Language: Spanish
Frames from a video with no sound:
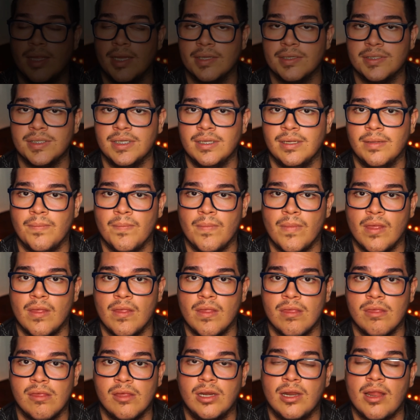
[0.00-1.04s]
De allí,
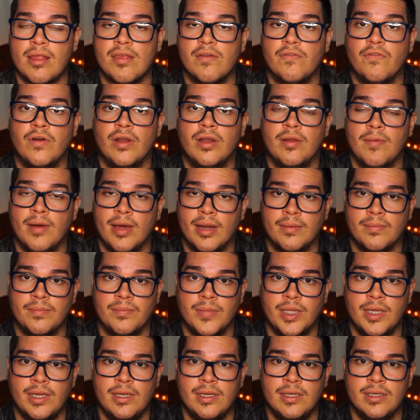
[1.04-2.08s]
Silvia se fue al bar,
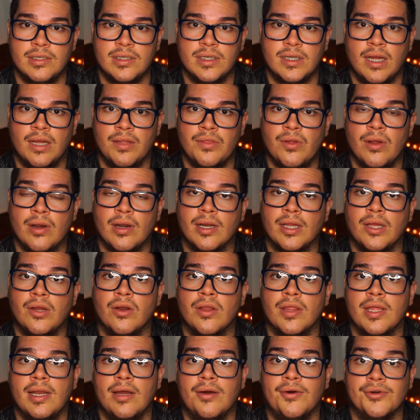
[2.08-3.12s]
llegando
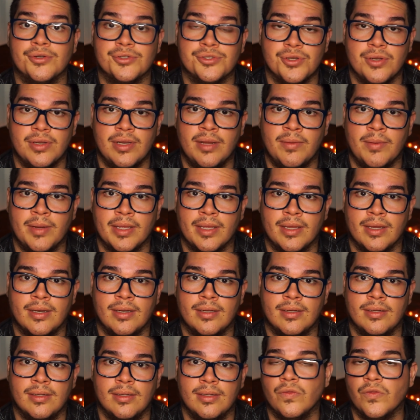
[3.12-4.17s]
alrededor de las 8 de la
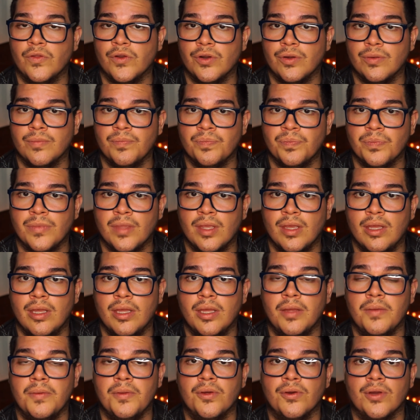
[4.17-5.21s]
mañana. Entró
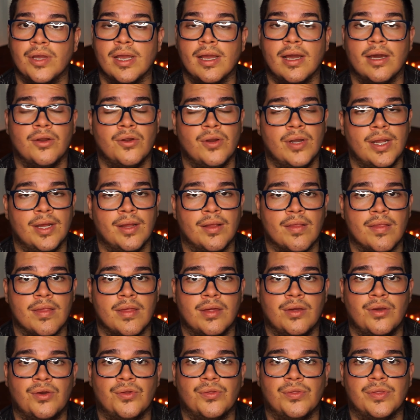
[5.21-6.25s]
y vio que Carola
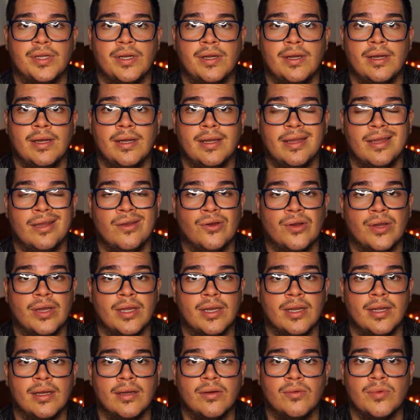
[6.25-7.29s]
se encontraba en lo
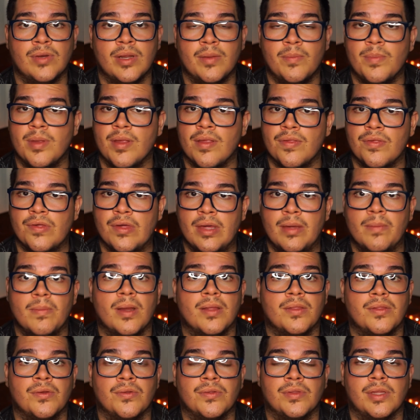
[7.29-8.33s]
que era una especie de
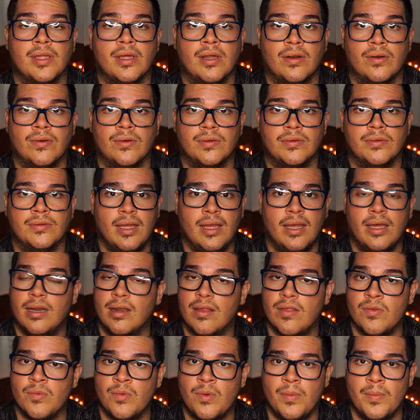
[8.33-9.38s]
patio interno.
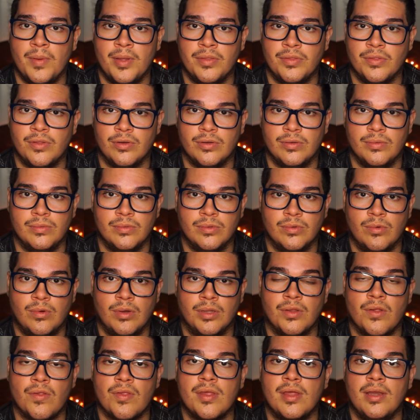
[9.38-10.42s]
En ese momento,
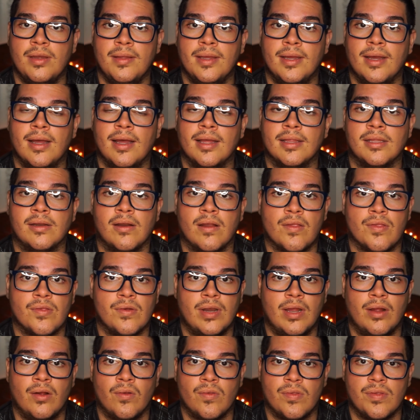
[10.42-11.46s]
cuando Silvia
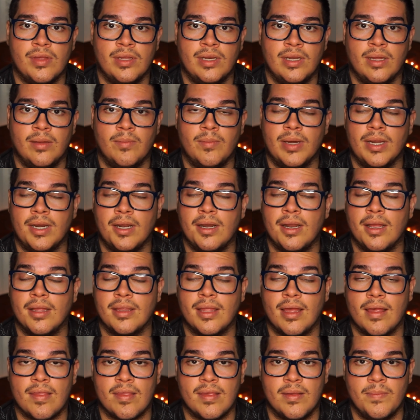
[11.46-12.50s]
atravesó la cocina para ir
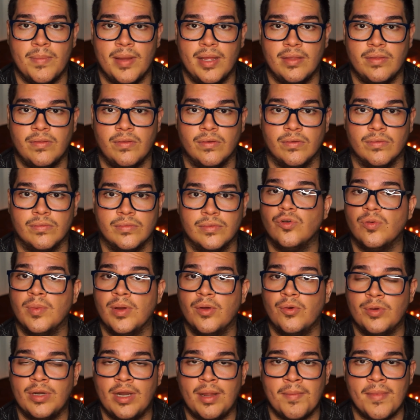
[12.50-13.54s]
hasta ese patio,
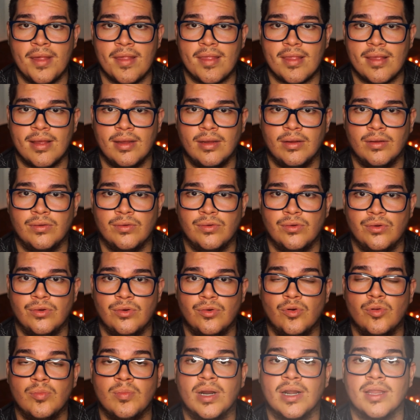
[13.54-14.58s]
toma una mesa,
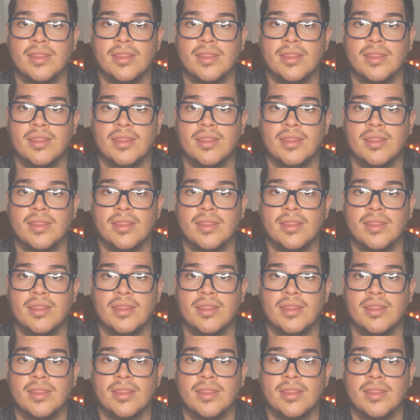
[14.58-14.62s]
un